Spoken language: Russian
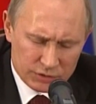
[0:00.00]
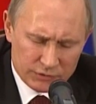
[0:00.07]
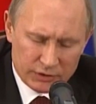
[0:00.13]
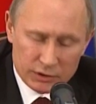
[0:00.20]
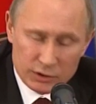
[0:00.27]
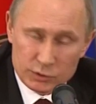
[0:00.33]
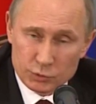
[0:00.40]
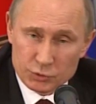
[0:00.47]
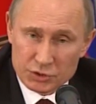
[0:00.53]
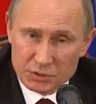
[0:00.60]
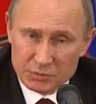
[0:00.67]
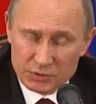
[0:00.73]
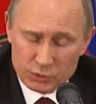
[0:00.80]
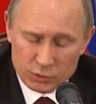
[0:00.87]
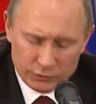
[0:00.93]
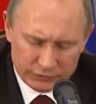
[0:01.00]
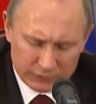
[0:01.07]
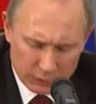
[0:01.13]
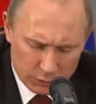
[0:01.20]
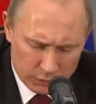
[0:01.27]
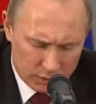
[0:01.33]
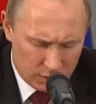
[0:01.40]
с военнослужащими
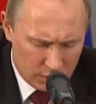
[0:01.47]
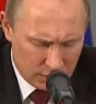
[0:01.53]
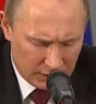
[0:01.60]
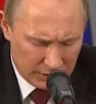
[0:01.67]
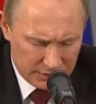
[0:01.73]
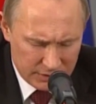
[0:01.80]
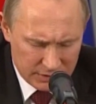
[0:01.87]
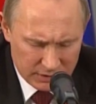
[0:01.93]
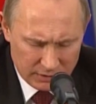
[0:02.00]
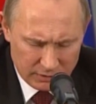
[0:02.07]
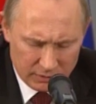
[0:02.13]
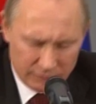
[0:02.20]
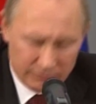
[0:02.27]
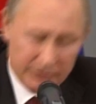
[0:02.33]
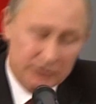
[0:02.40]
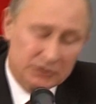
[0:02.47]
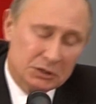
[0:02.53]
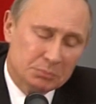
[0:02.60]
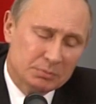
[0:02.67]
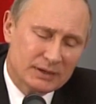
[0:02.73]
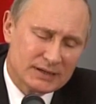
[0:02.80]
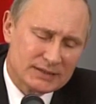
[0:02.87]
102-й российской
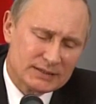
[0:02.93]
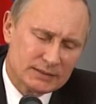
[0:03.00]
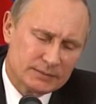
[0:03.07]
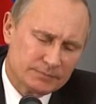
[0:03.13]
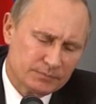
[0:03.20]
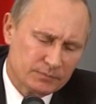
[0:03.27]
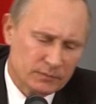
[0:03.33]
военной базы.